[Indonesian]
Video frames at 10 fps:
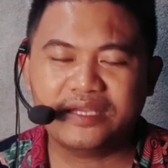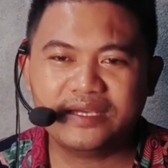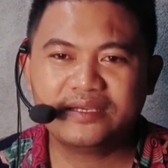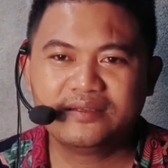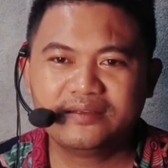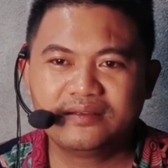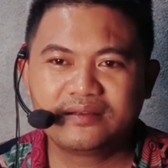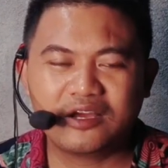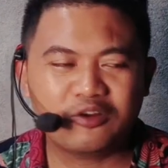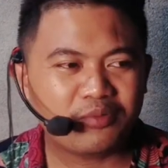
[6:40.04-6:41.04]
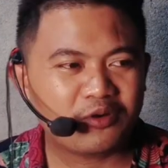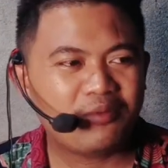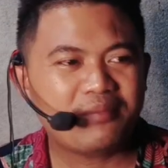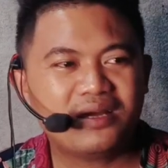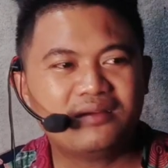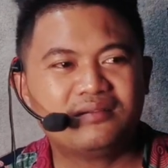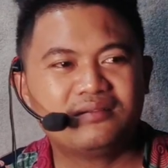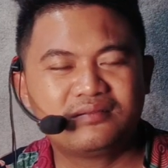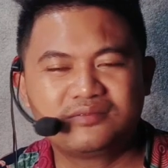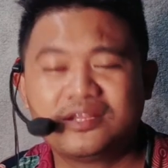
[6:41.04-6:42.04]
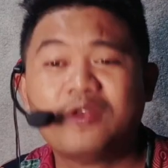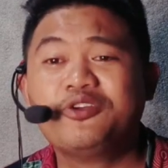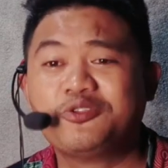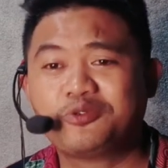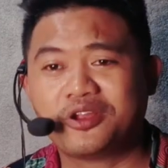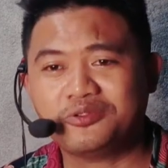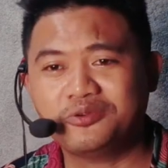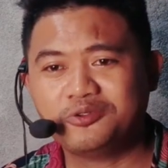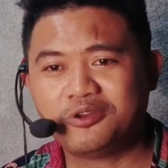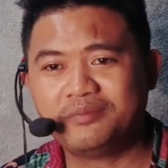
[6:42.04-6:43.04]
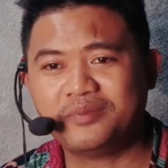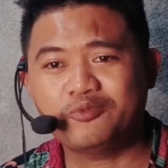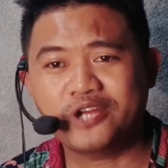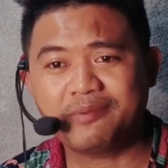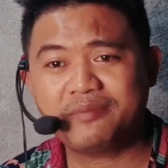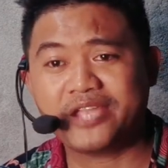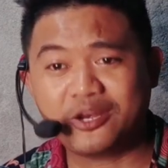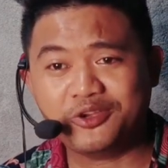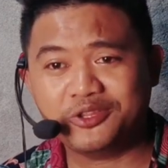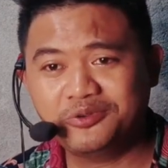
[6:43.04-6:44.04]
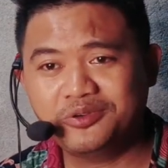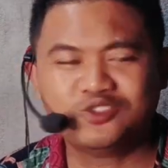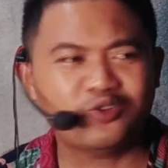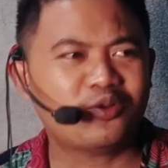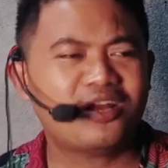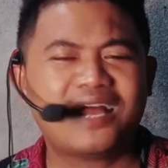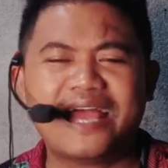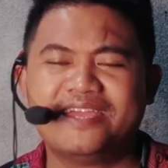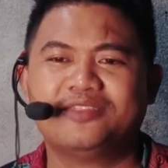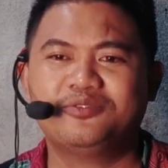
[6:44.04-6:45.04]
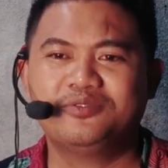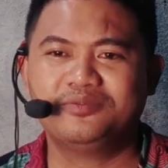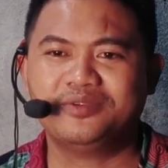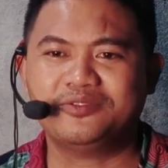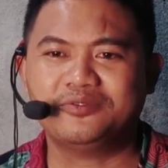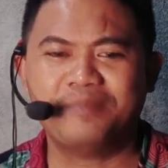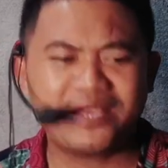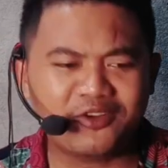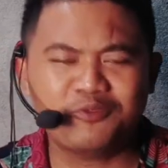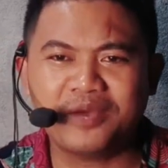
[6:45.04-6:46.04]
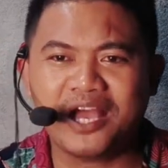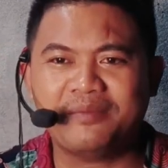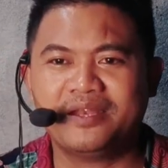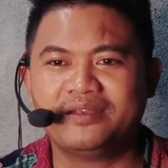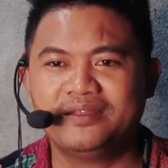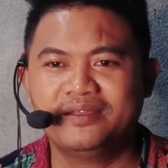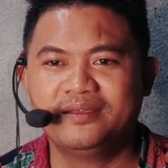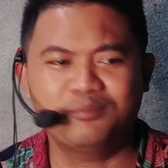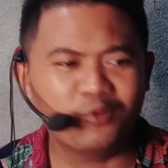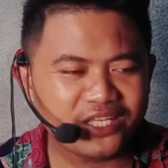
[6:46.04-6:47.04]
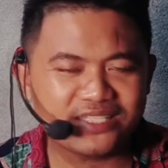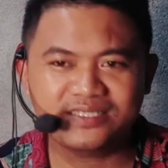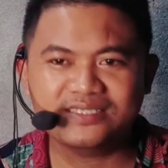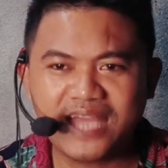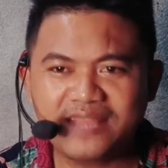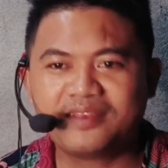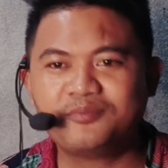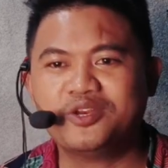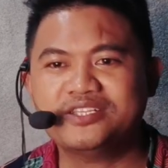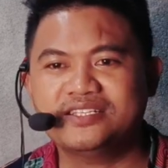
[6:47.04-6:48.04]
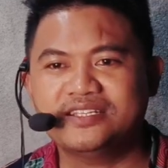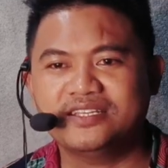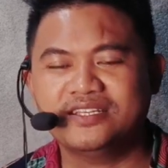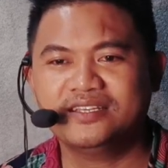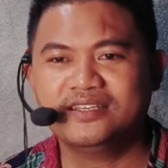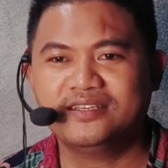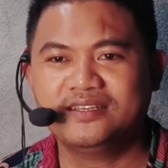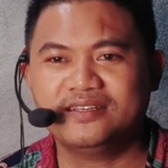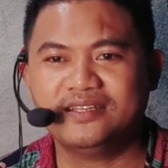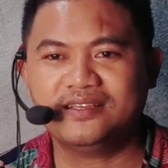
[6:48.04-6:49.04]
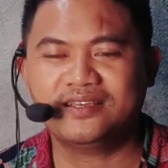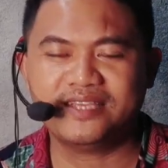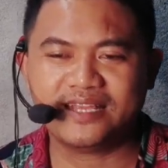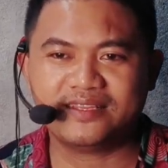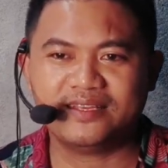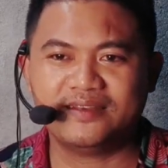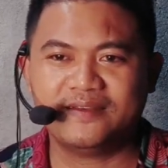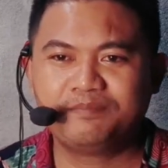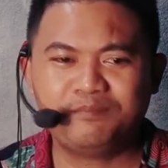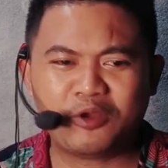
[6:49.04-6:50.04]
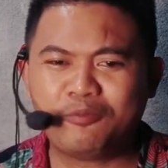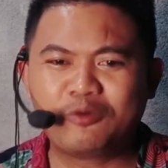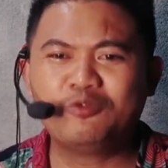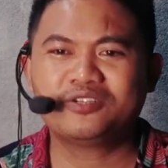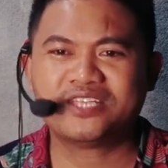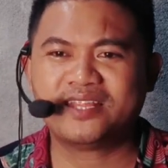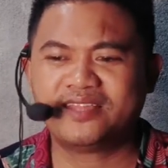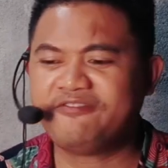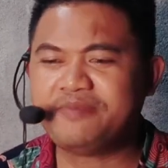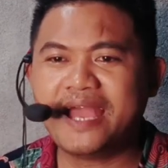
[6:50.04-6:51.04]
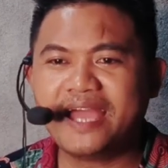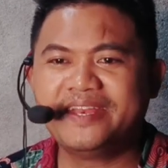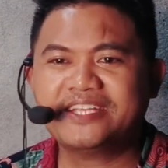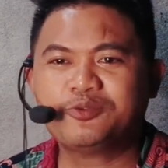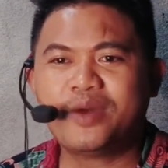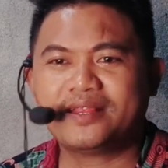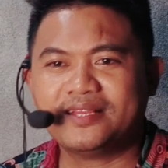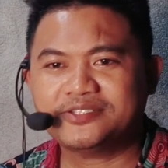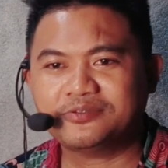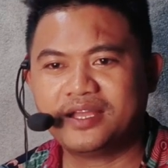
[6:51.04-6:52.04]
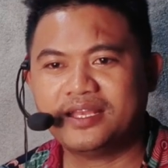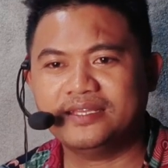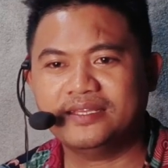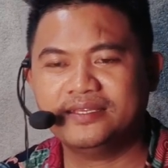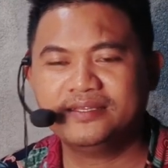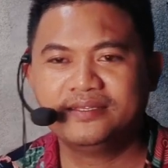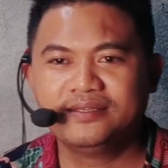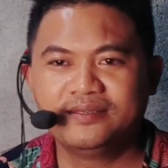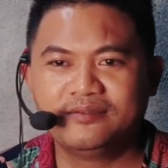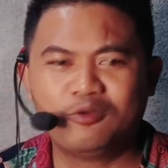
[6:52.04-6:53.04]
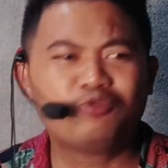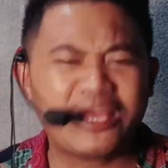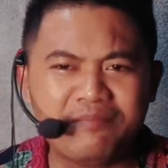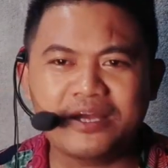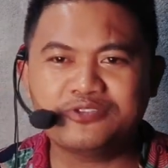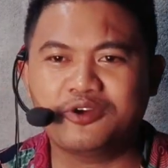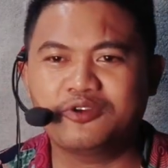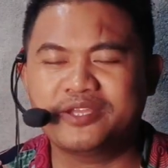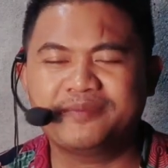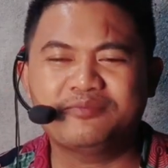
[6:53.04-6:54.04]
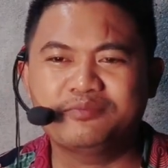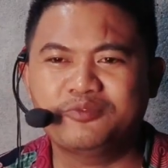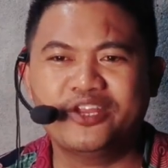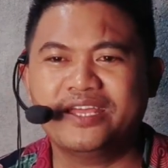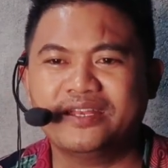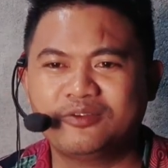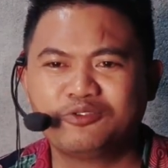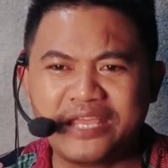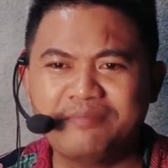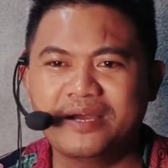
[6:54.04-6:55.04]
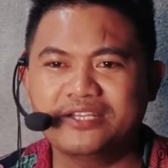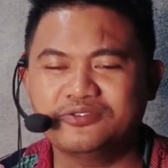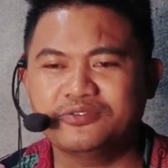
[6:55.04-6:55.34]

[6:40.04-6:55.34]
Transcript: Ya, kalau perlu memang ada dua itu orang tuh, orang pemuda gini banyak dua itu, cowok orang kaya tuh begitu. Pakai nu pengaman polisi, saya ajar polisi di di kegiatan. Kalau perlu saya datang FBI dengan suhat list tuh kali. Kau tembak jo kalau banyak model, kau tembak